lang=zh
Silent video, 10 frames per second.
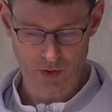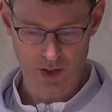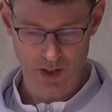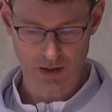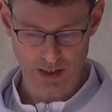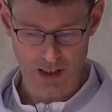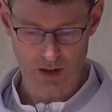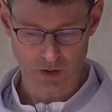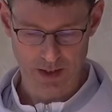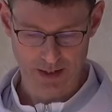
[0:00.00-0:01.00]
退
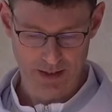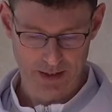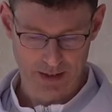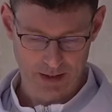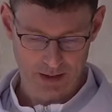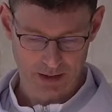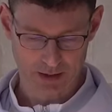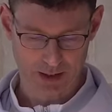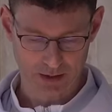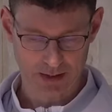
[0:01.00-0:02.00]
到
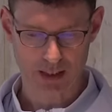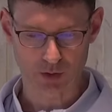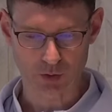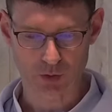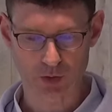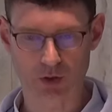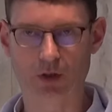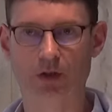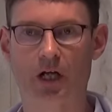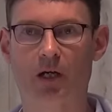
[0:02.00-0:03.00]
山上
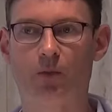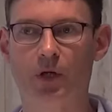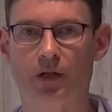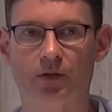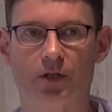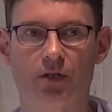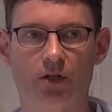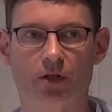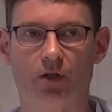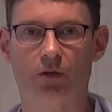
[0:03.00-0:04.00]
去，他不要接
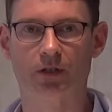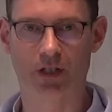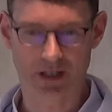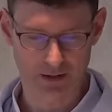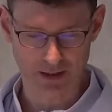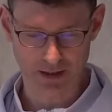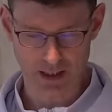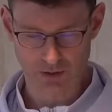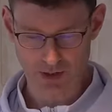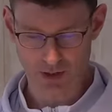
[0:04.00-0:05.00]
受这样的
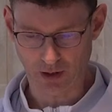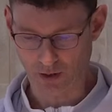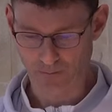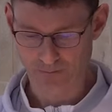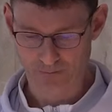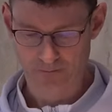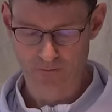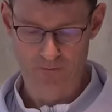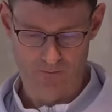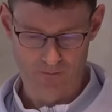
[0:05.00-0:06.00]
邀请。
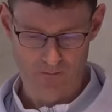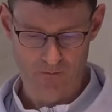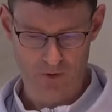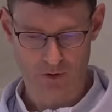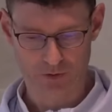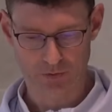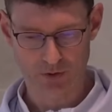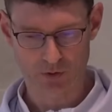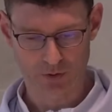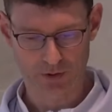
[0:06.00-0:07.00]
哦，所
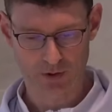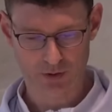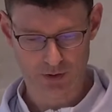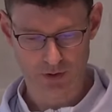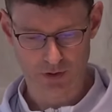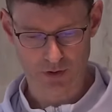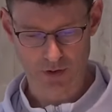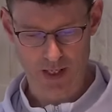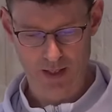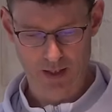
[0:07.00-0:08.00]
以昨天
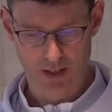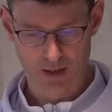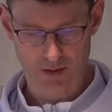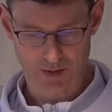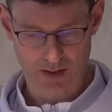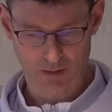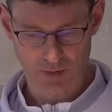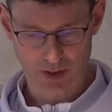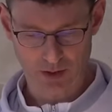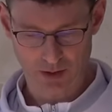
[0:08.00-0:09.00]
是真
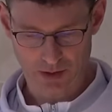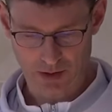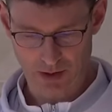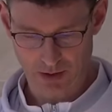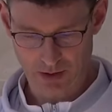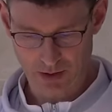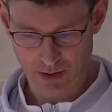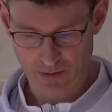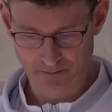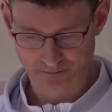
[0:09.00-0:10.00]
明的奇
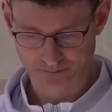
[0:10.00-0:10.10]
迹，